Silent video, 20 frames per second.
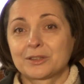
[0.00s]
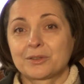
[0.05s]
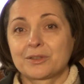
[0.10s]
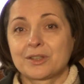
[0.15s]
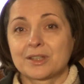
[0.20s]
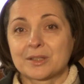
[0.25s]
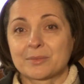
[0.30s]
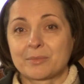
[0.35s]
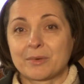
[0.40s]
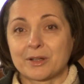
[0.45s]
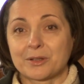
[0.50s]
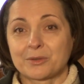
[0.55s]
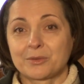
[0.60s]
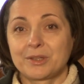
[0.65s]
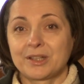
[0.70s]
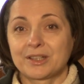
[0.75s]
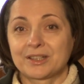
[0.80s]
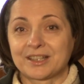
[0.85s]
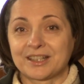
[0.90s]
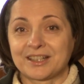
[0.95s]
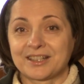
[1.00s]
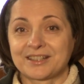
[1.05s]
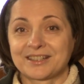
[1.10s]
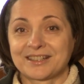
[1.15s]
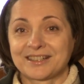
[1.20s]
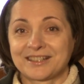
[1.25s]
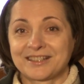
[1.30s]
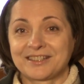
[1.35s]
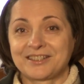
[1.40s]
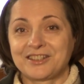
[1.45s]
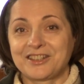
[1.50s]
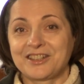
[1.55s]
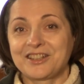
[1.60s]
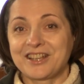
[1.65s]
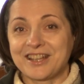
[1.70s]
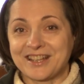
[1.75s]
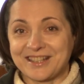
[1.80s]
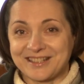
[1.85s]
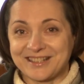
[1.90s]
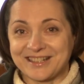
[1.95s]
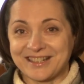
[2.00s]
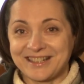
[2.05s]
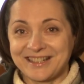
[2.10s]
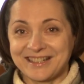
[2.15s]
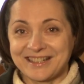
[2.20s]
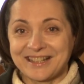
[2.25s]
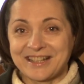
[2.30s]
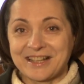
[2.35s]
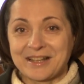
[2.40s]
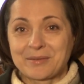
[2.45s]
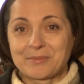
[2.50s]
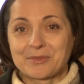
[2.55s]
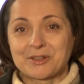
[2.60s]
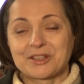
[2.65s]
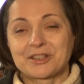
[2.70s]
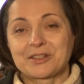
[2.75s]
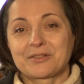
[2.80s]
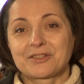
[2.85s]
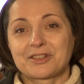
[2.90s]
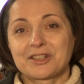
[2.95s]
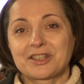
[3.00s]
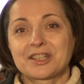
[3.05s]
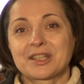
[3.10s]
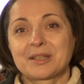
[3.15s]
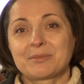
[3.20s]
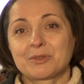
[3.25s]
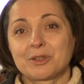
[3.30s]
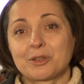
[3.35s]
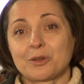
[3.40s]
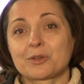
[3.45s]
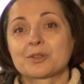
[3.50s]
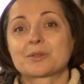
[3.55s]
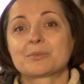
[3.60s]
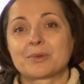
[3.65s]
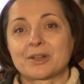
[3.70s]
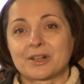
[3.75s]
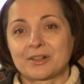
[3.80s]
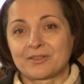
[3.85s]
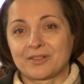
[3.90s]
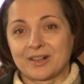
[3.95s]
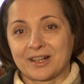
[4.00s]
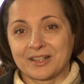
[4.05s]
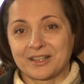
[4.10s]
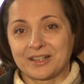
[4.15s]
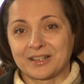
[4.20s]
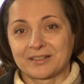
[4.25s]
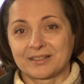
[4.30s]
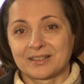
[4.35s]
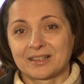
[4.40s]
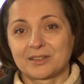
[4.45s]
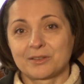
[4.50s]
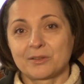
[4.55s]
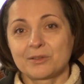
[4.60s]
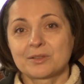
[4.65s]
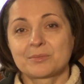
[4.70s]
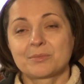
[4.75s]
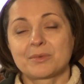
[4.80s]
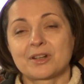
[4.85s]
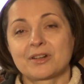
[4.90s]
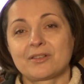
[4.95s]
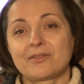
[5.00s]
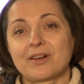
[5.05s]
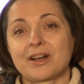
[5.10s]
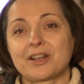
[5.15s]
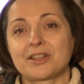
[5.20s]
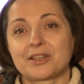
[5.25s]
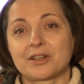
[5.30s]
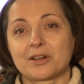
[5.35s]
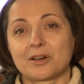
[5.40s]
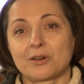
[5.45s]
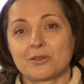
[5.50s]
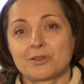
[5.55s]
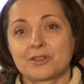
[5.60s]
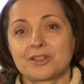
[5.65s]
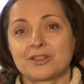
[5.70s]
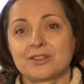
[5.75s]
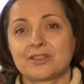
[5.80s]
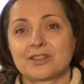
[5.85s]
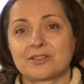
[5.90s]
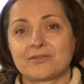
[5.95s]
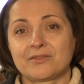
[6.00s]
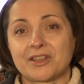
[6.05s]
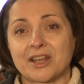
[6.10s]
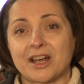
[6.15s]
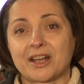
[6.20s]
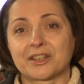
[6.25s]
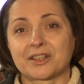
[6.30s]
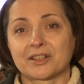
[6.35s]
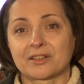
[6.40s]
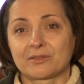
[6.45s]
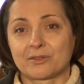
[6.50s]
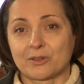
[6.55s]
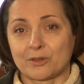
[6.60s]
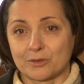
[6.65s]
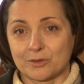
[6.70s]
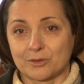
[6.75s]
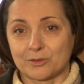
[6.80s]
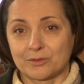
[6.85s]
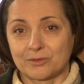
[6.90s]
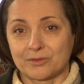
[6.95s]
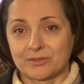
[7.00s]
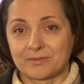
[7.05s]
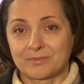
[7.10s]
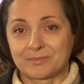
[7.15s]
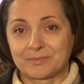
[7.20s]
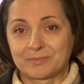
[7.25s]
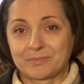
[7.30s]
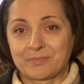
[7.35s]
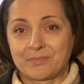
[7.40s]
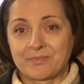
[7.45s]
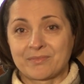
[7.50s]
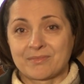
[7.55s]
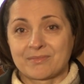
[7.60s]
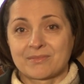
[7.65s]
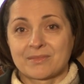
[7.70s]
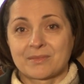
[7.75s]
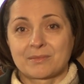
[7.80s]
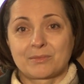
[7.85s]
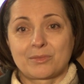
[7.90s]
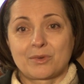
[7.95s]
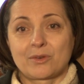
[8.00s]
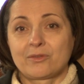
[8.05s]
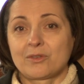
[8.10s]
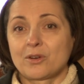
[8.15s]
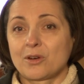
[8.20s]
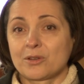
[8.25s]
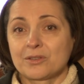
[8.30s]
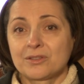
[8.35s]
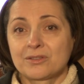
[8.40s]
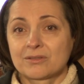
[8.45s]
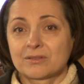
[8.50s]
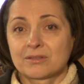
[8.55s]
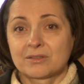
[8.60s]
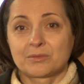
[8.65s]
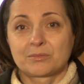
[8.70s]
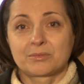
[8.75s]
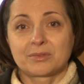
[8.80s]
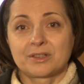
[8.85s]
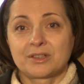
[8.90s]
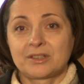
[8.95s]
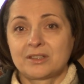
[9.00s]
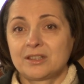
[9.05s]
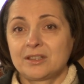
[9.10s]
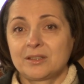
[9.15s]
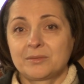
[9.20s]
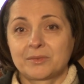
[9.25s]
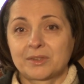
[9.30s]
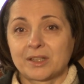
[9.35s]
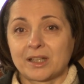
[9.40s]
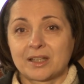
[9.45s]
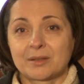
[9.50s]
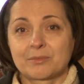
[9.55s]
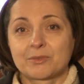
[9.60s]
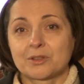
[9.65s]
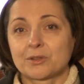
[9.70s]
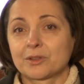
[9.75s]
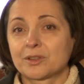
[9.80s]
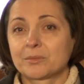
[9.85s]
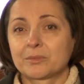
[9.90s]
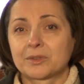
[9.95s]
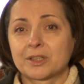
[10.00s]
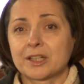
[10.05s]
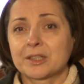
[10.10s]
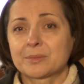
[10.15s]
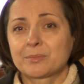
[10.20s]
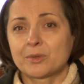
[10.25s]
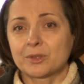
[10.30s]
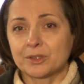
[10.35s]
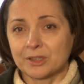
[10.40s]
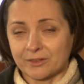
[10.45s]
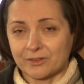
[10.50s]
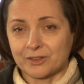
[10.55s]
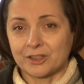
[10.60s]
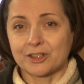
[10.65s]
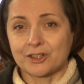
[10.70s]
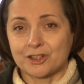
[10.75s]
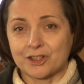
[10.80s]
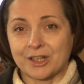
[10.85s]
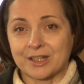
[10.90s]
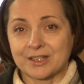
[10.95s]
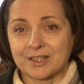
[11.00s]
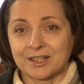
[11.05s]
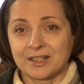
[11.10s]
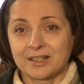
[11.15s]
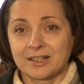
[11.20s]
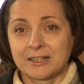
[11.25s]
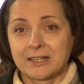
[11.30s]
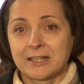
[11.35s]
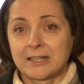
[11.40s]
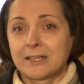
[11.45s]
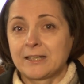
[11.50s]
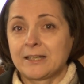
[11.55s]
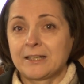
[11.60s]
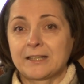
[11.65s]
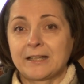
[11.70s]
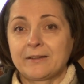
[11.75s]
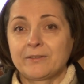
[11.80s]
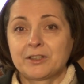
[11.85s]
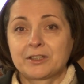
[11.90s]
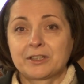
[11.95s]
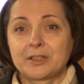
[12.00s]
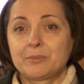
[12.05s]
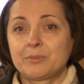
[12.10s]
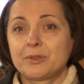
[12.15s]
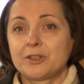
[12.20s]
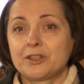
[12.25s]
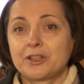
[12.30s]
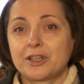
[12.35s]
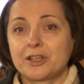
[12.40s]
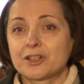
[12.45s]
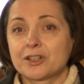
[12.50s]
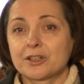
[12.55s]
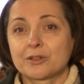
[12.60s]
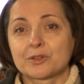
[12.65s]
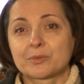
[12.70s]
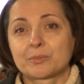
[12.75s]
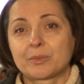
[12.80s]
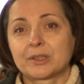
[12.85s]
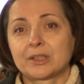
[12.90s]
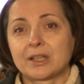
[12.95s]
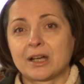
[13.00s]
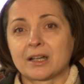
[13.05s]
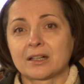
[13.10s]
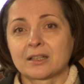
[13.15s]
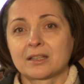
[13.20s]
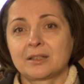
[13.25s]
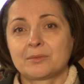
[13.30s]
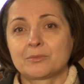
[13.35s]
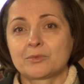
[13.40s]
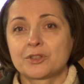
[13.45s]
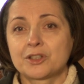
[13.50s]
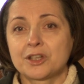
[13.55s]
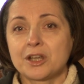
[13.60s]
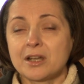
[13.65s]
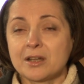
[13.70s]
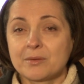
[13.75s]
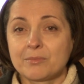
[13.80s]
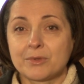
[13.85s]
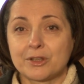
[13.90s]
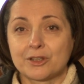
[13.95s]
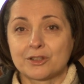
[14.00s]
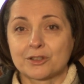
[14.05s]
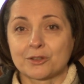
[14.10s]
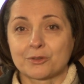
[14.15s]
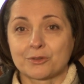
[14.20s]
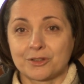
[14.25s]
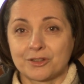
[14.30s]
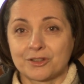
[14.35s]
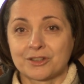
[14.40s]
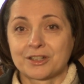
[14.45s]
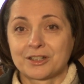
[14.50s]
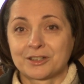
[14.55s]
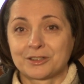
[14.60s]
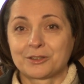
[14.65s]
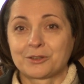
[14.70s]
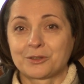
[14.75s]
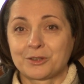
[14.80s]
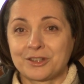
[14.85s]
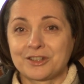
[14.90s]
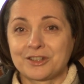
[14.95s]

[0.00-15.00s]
kto nie smaruje, ten nie jedzie, przede wszystkim do smarowania. Do smarowania osi drewnianych wozów bo woz to był jedynym takim środkiem transportu w tych czasach i nawet najbiedniejsze gospodarki musieli mieć coś, do,